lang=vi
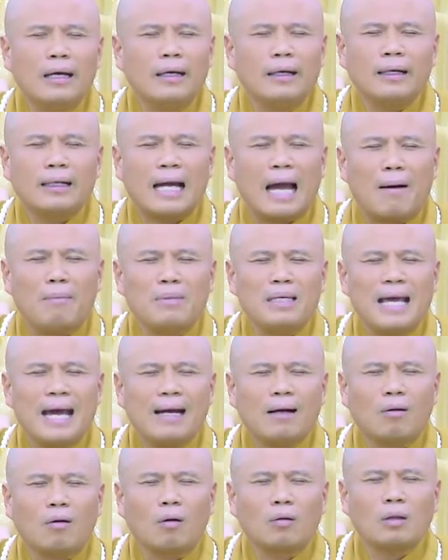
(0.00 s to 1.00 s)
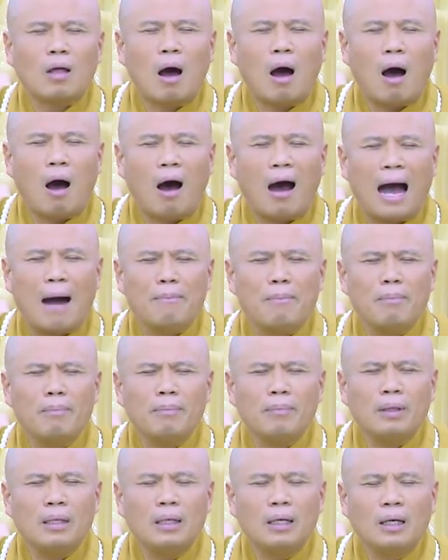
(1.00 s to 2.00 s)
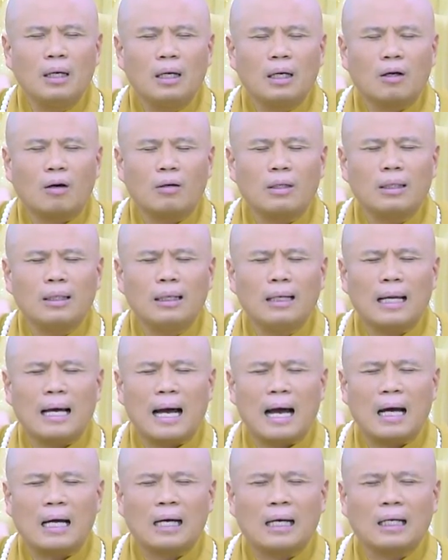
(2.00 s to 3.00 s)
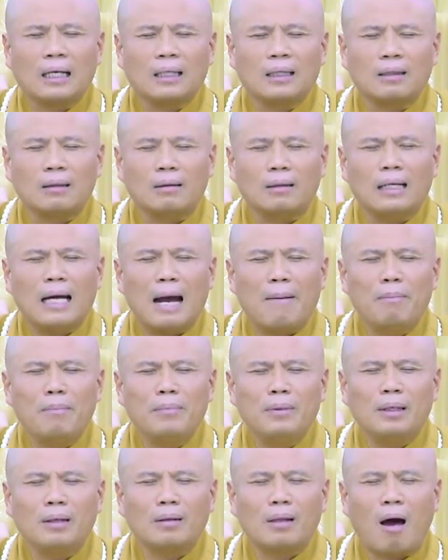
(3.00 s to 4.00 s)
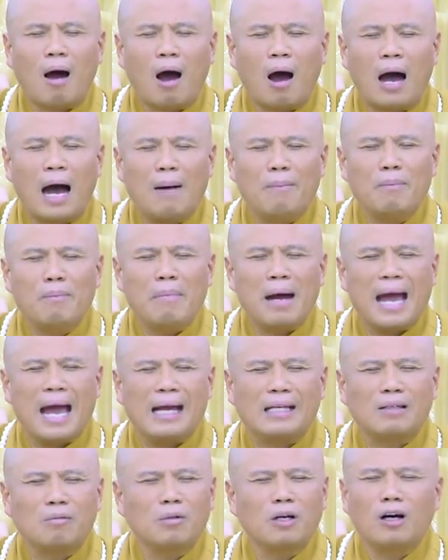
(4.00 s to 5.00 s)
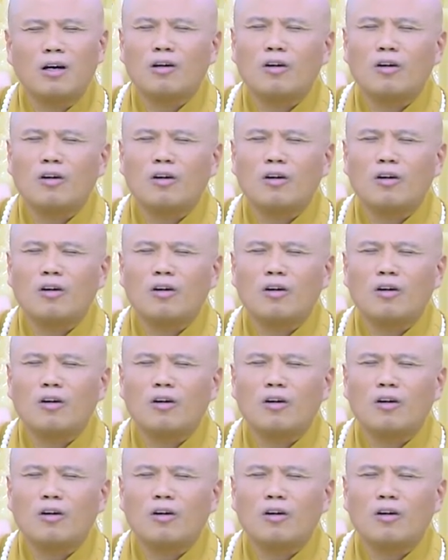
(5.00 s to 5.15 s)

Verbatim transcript: Cái cảm giác của thọ ấm, coi như là tưởng ấm rồi thọ ấm ma trong đó.